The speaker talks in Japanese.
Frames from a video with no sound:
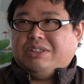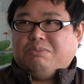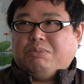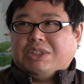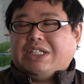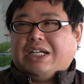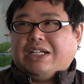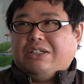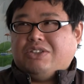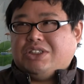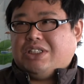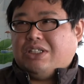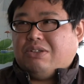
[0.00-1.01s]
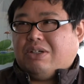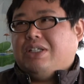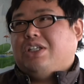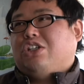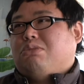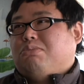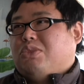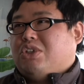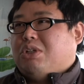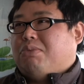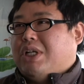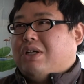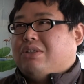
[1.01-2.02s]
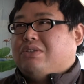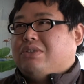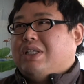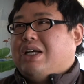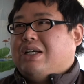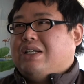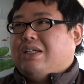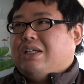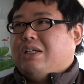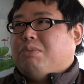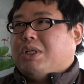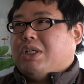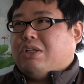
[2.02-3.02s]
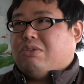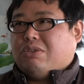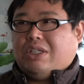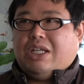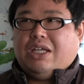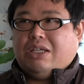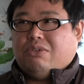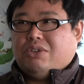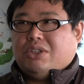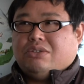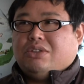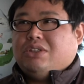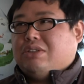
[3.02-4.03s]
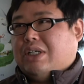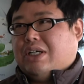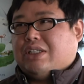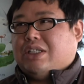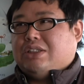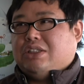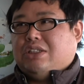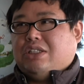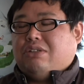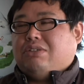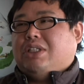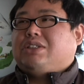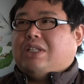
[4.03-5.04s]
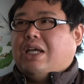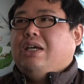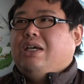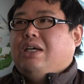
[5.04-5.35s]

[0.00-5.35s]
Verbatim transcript: まあ、佐賀県の自然とかに興味を持ってもらうような、えー、まあ、結構底辺を低いような形でのですね、